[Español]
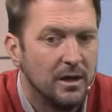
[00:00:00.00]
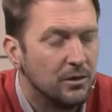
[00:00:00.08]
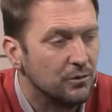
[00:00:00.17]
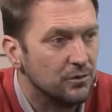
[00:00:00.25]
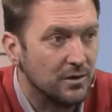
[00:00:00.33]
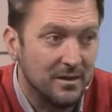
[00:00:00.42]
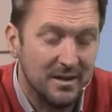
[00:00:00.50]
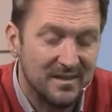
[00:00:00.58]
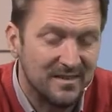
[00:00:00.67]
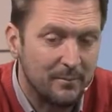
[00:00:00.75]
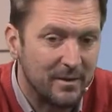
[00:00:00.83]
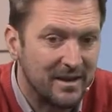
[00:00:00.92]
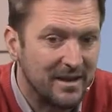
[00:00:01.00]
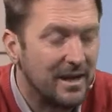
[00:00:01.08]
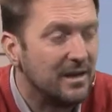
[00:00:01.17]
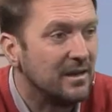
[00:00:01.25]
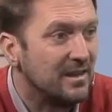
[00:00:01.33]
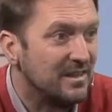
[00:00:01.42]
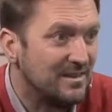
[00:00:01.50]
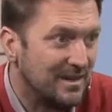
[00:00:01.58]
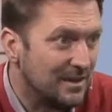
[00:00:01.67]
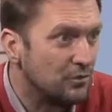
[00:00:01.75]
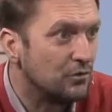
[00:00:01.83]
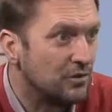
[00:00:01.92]
Entonces, de esa manera, y
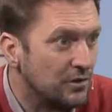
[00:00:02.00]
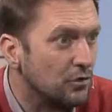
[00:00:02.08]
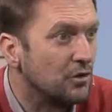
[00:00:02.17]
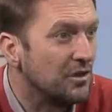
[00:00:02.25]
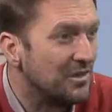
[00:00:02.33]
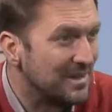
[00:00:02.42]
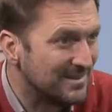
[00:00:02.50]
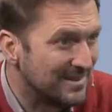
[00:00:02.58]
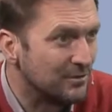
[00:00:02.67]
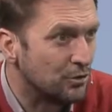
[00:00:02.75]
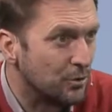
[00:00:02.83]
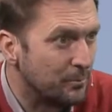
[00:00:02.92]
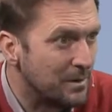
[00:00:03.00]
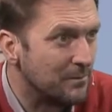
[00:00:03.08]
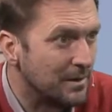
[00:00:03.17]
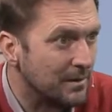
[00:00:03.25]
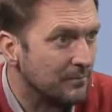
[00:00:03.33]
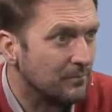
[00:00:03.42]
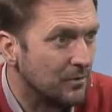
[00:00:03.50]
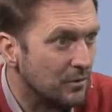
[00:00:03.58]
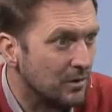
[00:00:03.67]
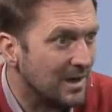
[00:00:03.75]
eso se hizo desde el centro PYME, ¿no?